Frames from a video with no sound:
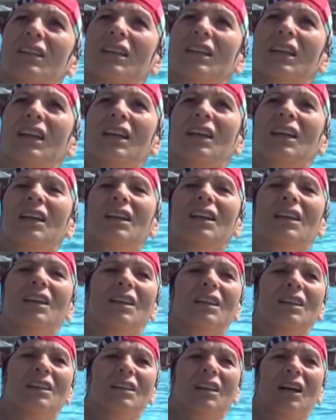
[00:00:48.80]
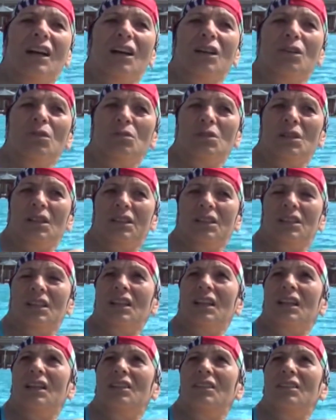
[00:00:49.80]
eden engellilere daha güzel
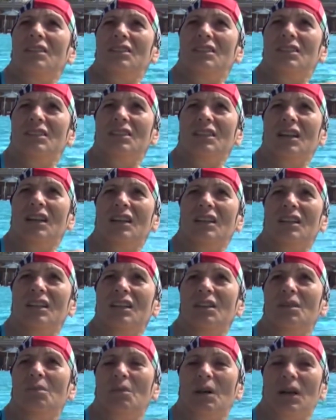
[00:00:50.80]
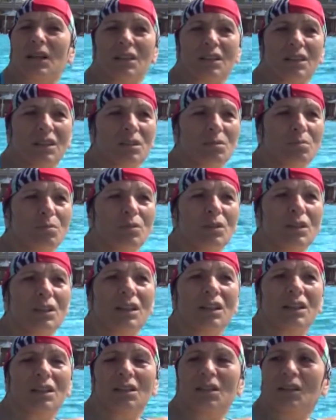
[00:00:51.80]
şeyler çıkardılar, baktılar
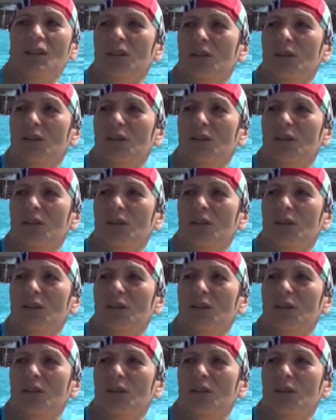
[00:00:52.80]
buraları.